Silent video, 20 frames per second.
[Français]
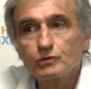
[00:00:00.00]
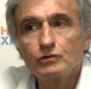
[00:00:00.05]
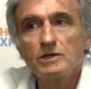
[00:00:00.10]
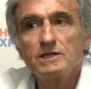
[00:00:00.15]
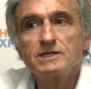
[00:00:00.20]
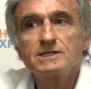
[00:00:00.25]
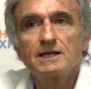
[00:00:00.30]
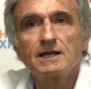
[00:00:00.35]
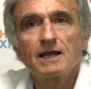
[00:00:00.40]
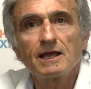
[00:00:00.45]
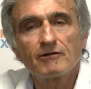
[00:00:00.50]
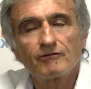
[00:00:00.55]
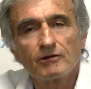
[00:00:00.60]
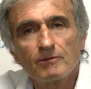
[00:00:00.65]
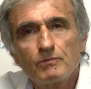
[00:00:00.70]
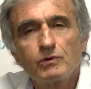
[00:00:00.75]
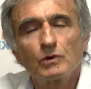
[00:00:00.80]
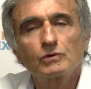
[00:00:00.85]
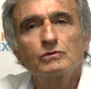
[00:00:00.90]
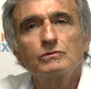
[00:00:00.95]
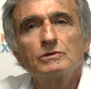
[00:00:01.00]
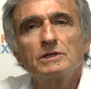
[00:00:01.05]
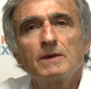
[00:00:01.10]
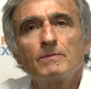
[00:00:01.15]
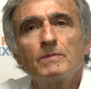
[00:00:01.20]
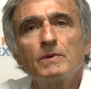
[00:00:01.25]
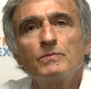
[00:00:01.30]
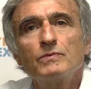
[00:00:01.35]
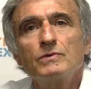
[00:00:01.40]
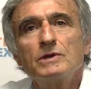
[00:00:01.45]
tous les élèves et pour toute la
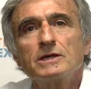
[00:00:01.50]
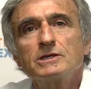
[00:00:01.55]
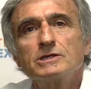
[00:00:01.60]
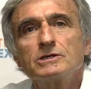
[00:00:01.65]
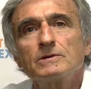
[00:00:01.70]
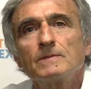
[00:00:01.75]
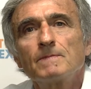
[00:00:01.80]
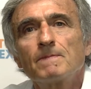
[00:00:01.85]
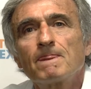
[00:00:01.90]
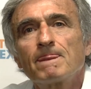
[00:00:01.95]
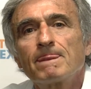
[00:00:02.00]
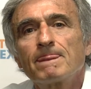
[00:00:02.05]
population.